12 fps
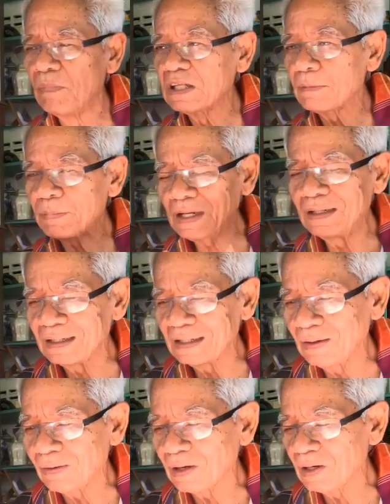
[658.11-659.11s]
มันจะเป็นหนึ่ง
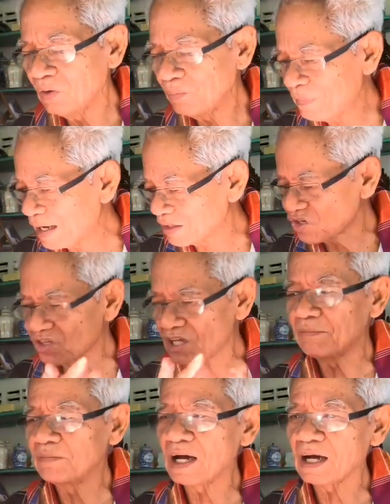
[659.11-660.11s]
เดียวกันมหัศ
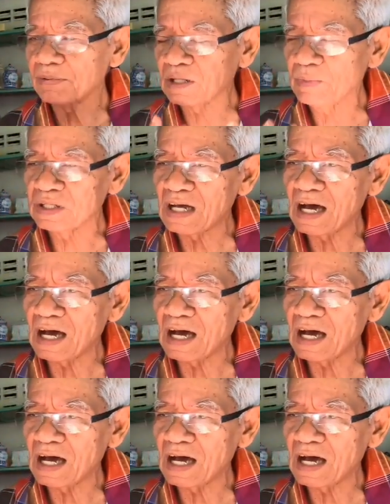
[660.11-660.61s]
จรรย์มากครับธรรม